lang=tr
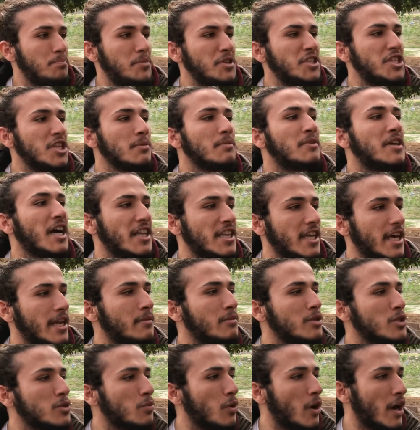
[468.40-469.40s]
Bizim
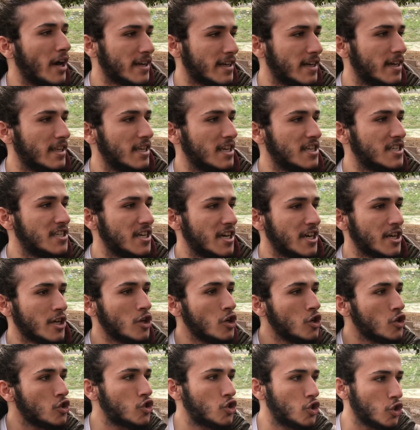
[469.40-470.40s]
kaderimiz bu arkadaşlar.
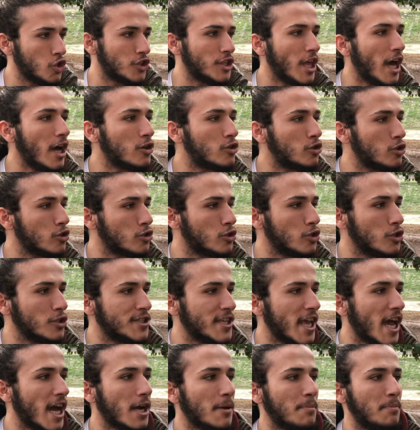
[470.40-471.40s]
Şundan
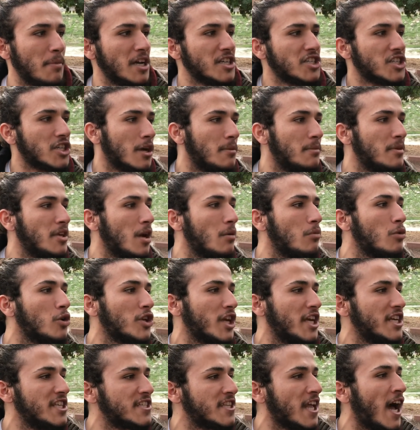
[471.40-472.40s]
kurtulsak başka bir yamuk
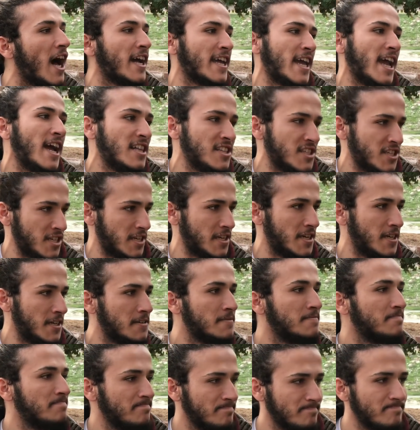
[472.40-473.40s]
reis daha gelecek.
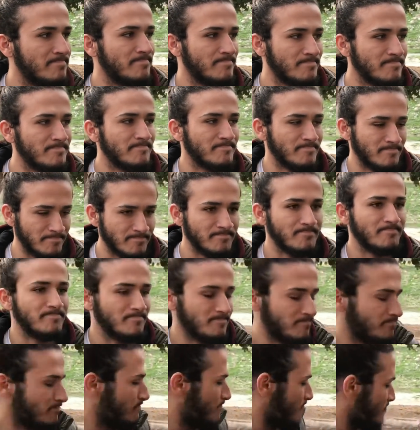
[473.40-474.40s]
Hadi gidelim
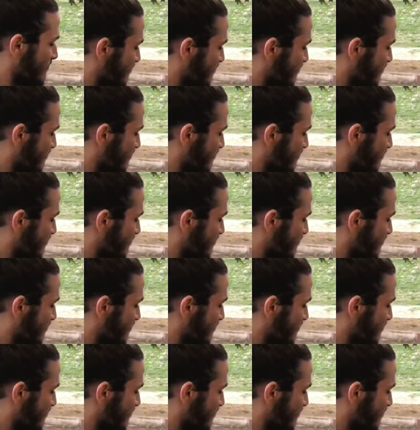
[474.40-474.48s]
arkadaşlar.